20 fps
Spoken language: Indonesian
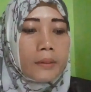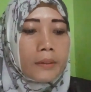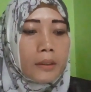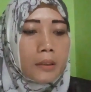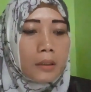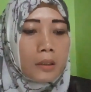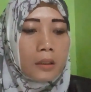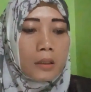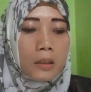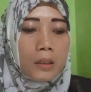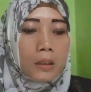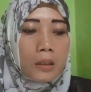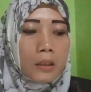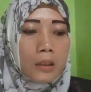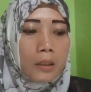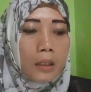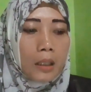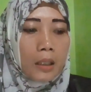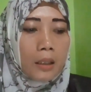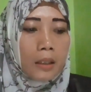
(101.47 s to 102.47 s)

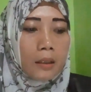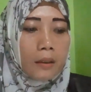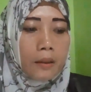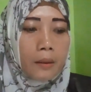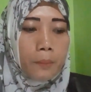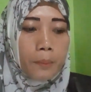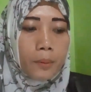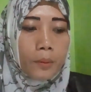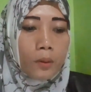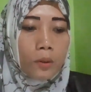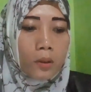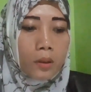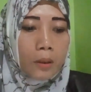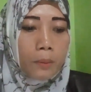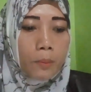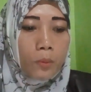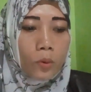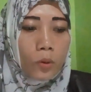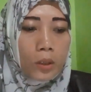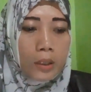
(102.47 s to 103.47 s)
jadi kalau ibu
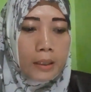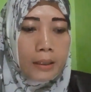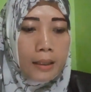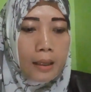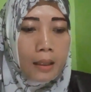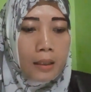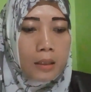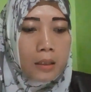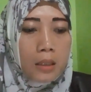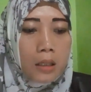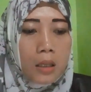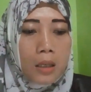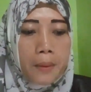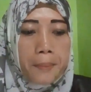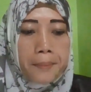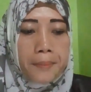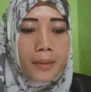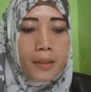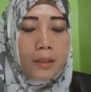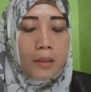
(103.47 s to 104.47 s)
kemungkinan
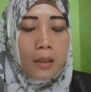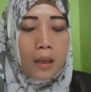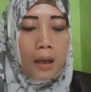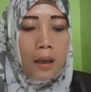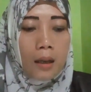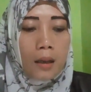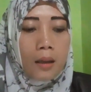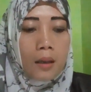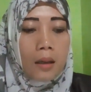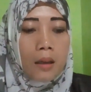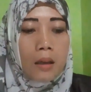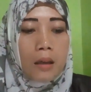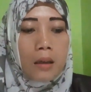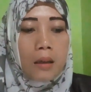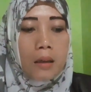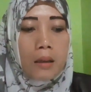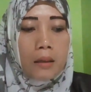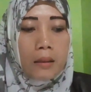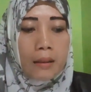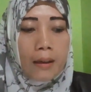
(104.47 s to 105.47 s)
bisa
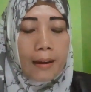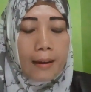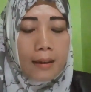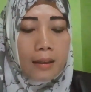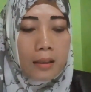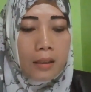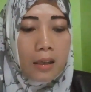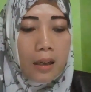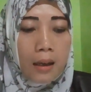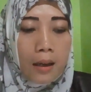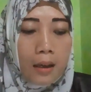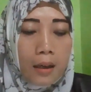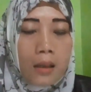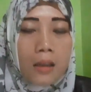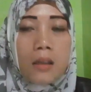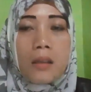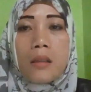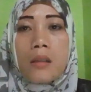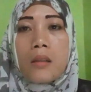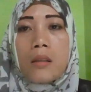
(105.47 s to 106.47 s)
karena
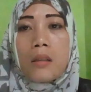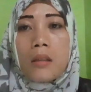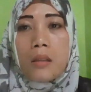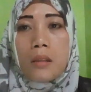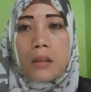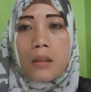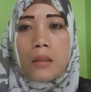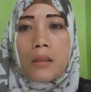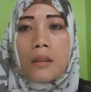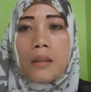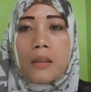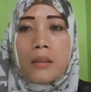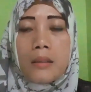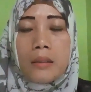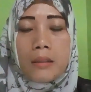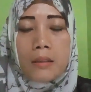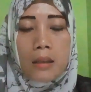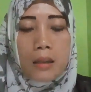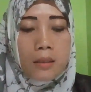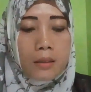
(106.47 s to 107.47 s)

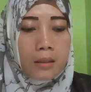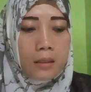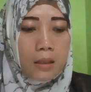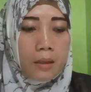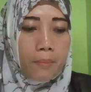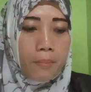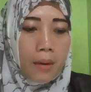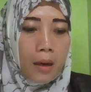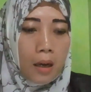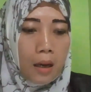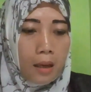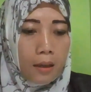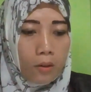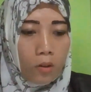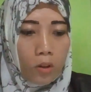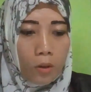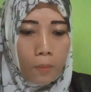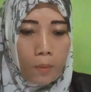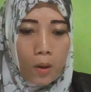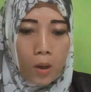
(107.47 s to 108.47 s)
ketidakseimbangan
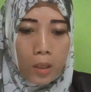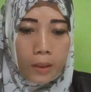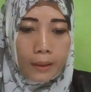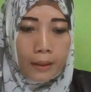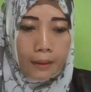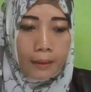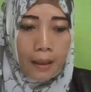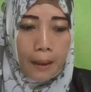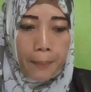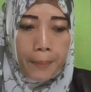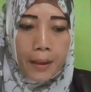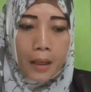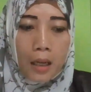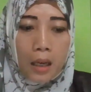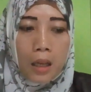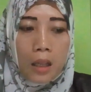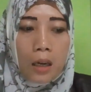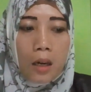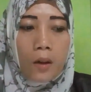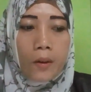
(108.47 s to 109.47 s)
hormon tetapi
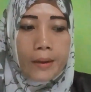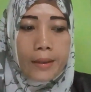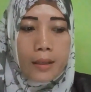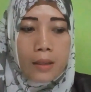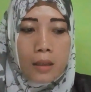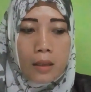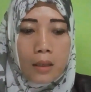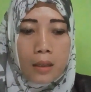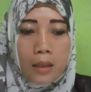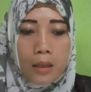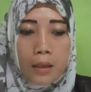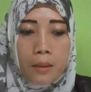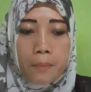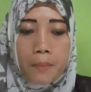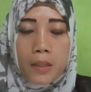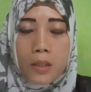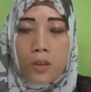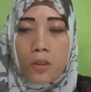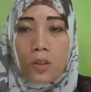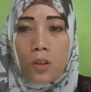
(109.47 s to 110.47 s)
kalau ingin
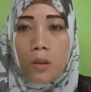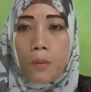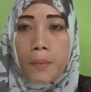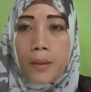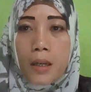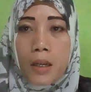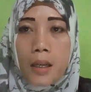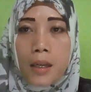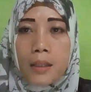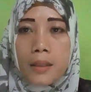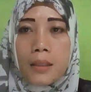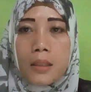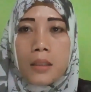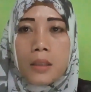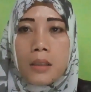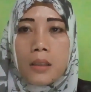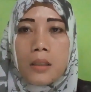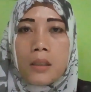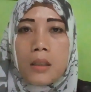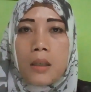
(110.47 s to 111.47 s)
mencoba
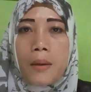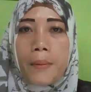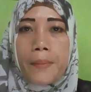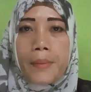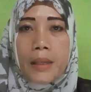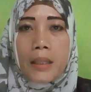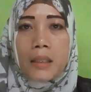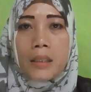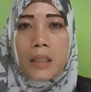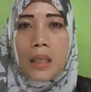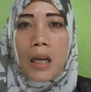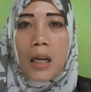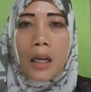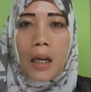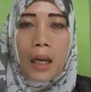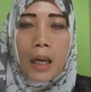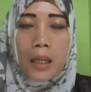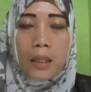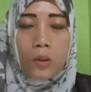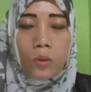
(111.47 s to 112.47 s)

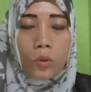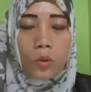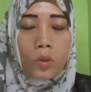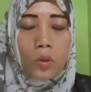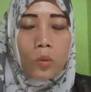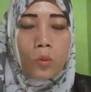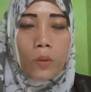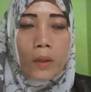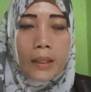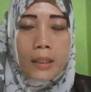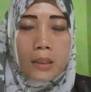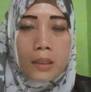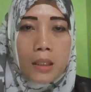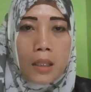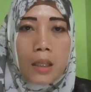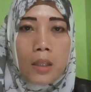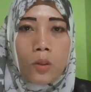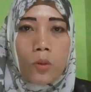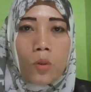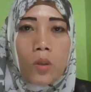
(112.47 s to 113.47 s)
diperiksakan untuk
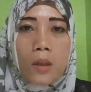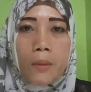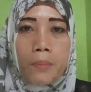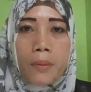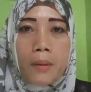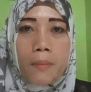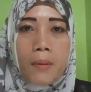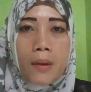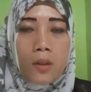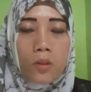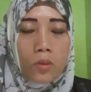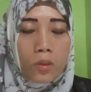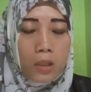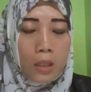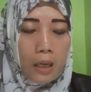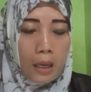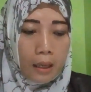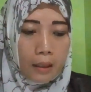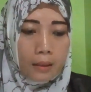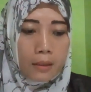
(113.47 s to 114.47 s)
USG itu lebih
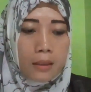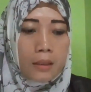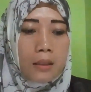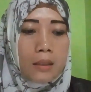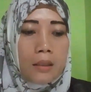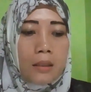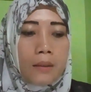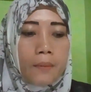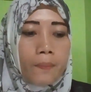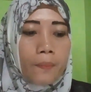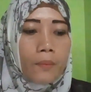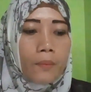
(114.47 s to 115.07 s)
bagus lagi